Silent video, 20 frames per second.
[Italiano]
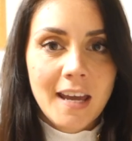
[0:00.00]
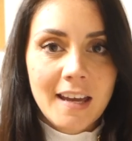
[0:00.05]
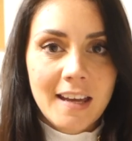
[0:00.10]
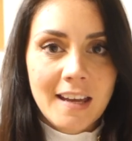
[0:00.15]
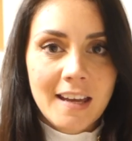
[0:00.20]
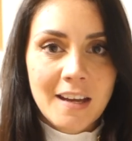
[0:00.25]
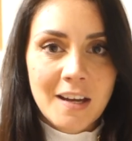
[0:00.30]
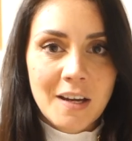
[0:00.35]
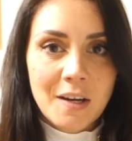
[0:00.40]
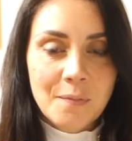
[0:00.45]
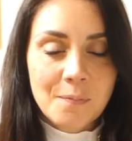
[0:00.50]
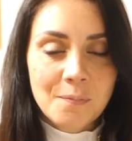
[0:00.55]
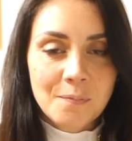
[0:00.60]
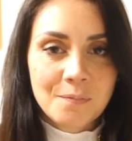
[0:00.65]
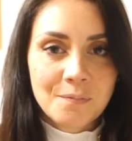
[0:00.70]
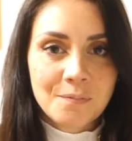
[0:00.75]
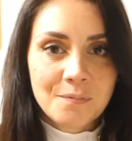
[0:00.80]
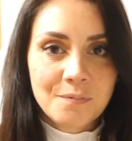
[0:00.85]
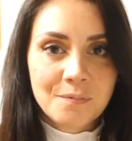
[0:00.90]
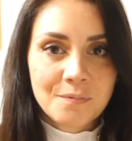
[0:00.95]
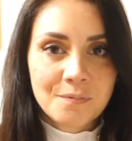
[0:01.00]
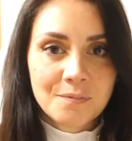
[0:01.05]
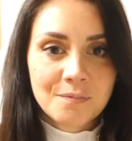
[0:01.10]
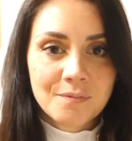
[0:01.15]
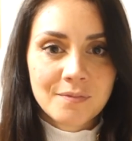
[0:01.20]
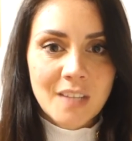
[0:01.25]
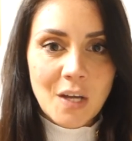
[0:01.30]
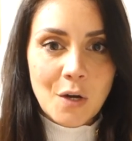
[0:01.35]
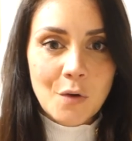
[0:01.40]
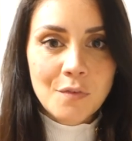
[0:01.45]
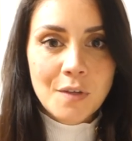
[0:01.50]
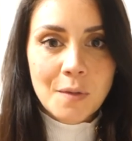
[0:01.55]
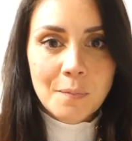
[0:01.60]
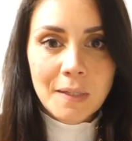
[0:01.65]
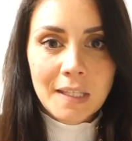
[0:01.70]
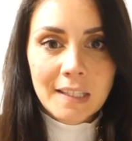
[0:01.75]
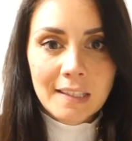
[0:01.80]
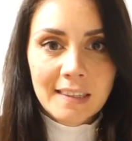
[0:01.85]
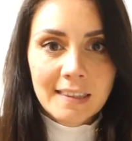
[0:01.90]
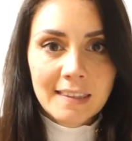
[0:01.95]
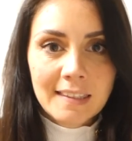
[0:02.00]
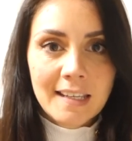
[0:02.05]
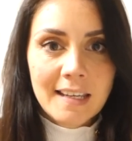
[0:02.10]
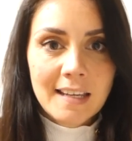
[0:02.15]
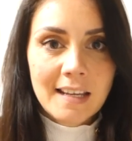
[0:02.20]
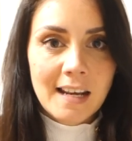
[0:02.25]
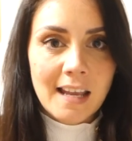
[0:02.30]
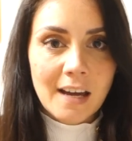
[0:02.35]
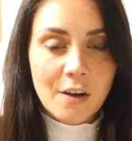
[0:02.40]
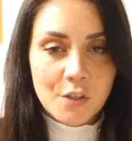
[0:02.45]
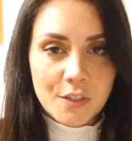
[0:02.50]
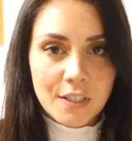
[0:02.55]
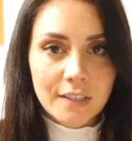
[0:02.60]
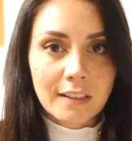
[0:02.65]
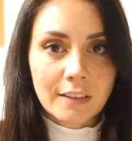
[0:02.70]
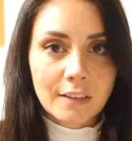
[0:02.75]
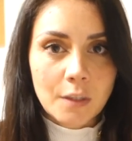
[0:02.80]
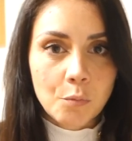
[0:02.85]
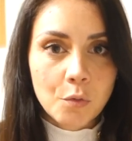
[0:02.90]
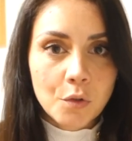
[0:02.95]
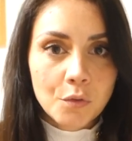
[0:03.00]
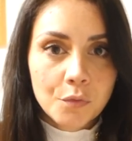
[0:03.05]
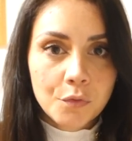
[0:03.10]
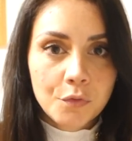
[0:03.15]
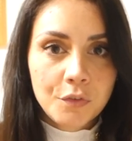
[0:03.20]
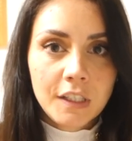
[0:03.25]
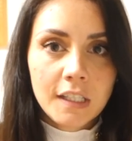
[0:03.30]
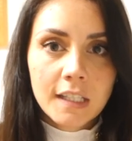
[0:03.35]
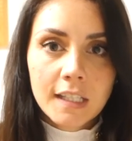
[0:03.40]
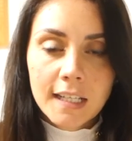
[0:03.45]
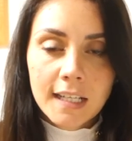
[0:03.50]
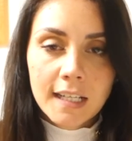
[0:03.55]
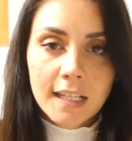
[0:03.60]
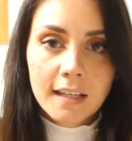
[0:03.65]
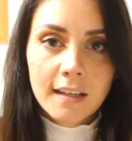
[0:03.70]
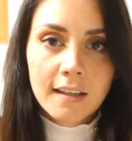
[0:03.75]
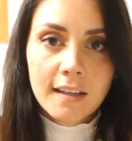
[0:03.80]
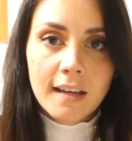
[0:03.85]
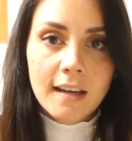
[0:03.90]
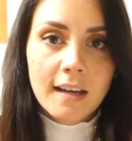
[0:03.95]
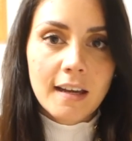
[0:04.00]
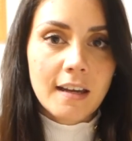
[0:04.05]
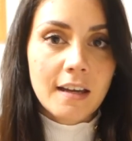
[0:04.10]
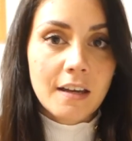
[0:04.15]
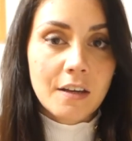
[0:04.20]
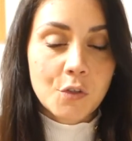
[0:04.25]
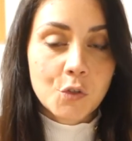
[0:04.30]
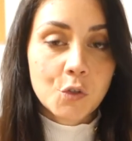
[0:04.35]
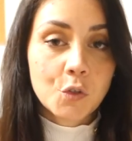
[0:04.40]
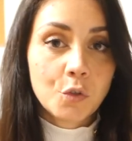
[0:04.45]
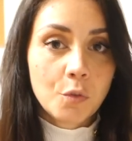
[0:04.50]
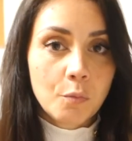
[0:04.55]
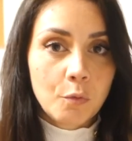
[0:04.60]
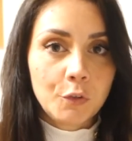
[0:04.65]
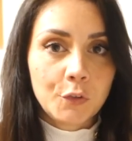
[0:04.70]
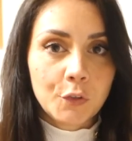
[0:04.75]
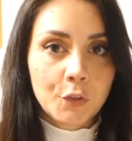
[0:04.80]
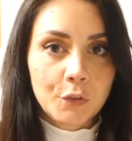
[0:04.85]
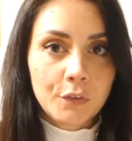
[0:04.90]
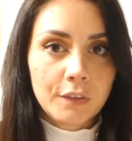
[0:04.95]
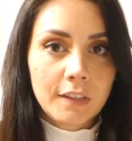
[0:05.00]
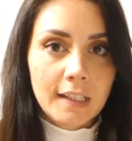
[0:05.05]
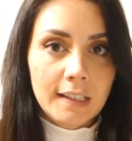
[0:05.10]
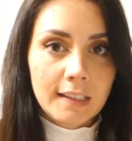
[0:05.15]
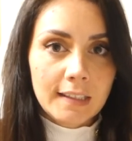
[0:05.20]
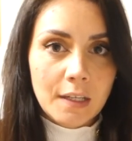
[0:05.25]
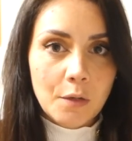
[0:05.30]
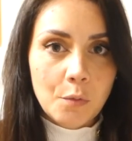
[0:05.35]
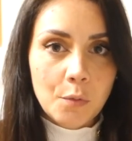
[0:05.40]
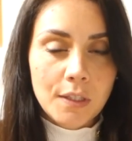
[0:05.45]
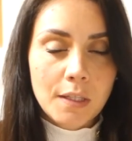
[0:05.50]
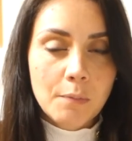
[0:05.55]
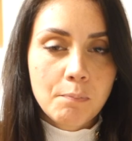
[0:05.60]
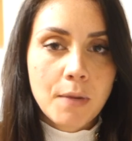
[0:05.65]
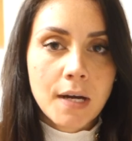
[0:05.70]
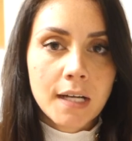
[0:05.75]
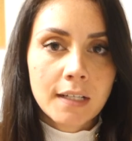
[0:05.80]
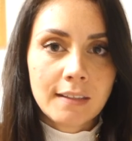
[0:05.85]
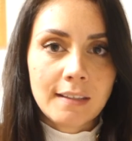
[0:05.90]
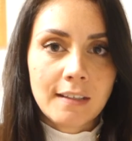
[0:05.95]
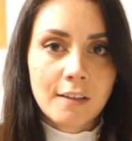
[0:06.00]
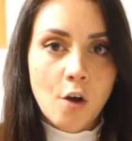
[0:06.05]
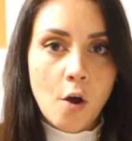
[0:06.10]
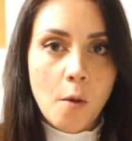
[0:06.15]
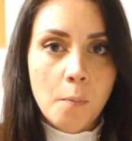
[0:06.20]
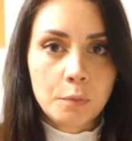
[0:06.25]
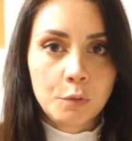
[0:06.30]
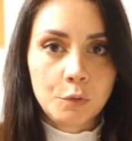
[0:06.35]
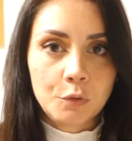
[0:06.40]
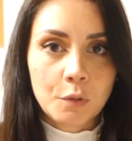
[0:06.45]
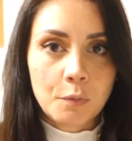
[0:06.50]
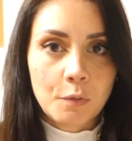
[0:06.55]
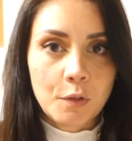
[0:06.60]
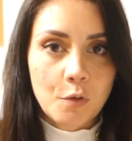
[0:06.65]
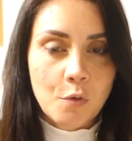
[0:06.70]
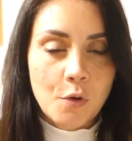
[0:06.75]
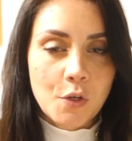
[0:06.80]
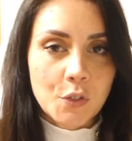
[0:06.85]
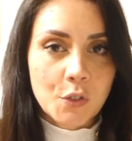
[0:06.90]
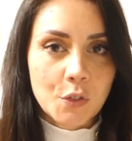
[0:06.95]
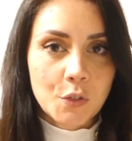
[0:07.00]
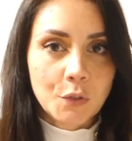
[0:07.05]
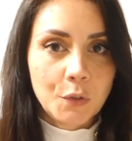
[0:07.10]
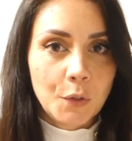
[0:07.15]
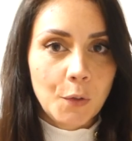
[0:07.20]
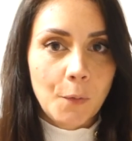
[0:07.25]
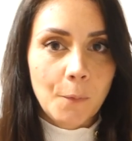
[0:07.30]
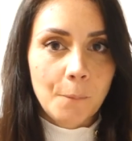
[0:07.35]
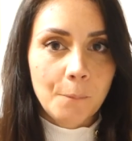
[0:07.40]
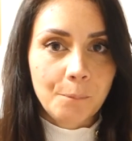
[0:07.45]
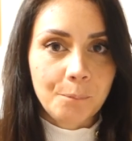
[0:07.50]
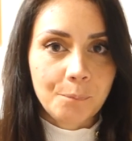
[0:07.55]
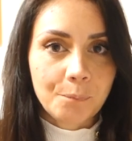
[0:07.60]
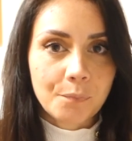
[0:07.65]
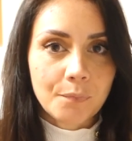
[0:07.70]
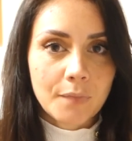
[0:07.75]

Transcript: Ehm, ovviamente la cosa è andata a buon fine, eh, sono molto contenta e quindi partirò appunto per, questo,